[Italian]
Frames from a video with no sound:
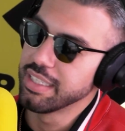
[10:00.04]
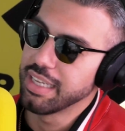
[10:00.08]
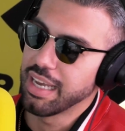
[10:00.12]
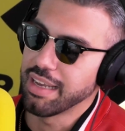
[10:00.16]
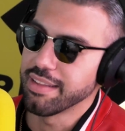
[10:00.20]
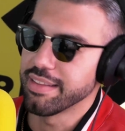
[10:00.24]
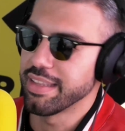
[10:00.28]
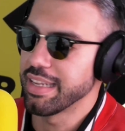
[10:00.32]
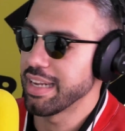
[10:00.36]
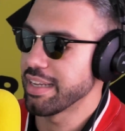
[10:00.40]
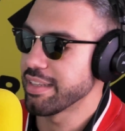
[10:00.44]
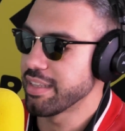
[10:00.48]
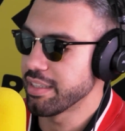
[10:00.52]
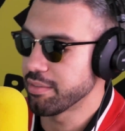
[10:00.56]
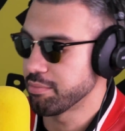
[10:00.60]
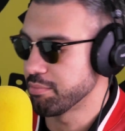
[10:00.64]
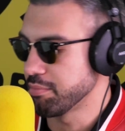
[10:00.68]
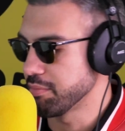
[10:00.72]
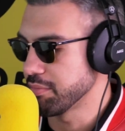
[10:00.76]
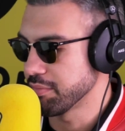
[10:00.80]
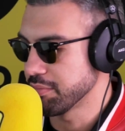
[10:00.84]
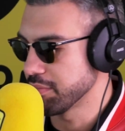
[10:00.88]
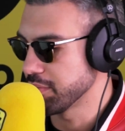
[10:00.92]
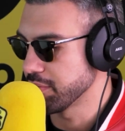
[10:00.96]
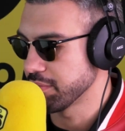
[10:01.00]
al di là de
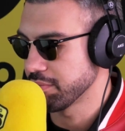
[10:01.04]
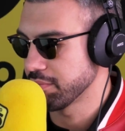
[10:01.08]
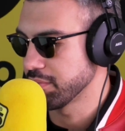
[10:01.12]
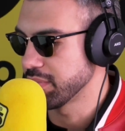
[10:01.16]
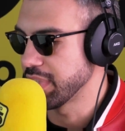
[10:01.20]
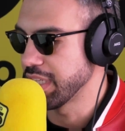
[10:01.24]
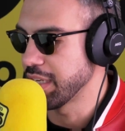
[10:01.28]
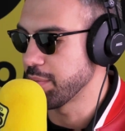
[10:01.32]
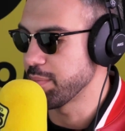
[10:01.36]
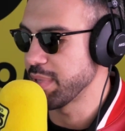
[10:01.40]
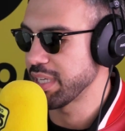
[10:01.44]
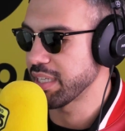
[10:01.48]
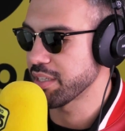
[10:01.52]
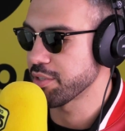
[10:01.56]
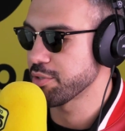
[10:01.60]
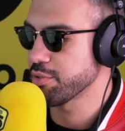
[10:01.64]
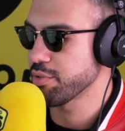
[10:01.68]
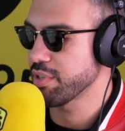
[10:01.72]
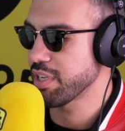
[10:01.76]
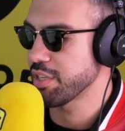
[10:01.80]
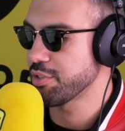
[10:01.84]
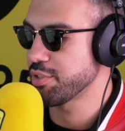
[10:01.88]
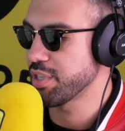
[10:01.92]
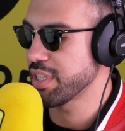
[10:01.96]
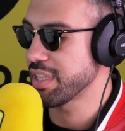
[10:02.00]
delle mie
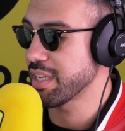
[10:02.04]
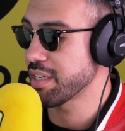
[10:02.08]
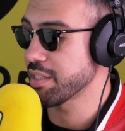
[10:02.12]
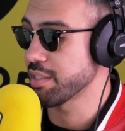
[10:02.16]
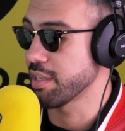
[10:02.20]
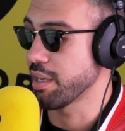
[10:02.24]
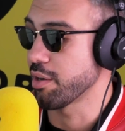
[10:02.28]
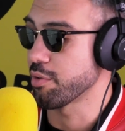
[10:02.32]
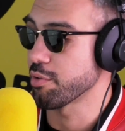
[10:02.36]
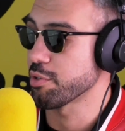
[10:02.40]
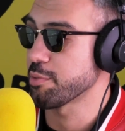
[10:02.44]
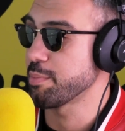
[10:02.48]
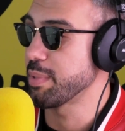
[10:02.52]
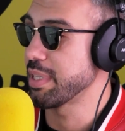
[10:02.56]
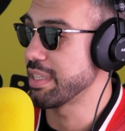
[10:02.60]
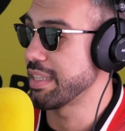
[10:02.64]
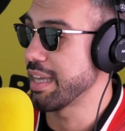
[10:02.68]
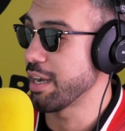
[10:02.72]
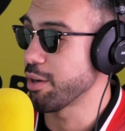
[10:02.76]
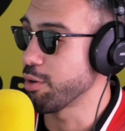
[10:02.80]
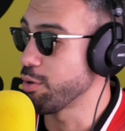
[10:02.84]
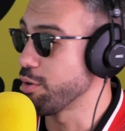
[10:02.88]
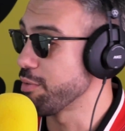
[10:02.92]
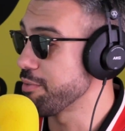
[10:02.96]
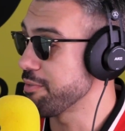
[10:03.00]
canzoni eccetera sarà uno
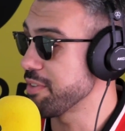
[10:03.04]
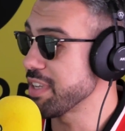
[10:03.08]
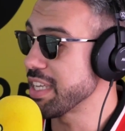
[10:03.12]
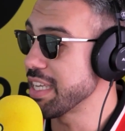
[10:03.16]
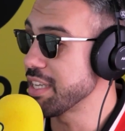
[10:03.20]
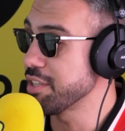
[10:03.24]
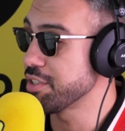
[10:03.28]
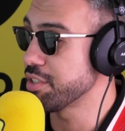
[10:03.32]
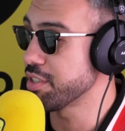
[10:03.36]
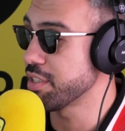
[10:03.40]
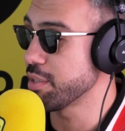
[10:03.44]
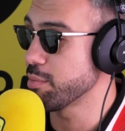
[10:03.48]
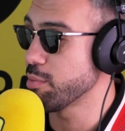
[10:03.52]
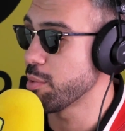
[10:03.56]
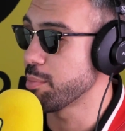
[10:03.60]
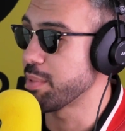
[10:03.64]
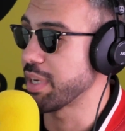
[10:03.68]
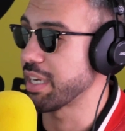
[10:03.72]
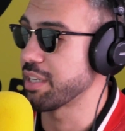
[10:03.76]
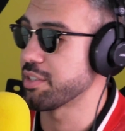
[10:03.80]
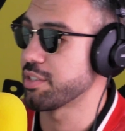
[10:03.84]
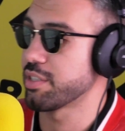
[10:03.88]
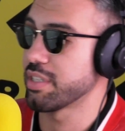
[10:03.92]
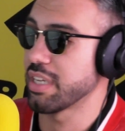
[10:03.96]
spettacolo fighissimo perché ci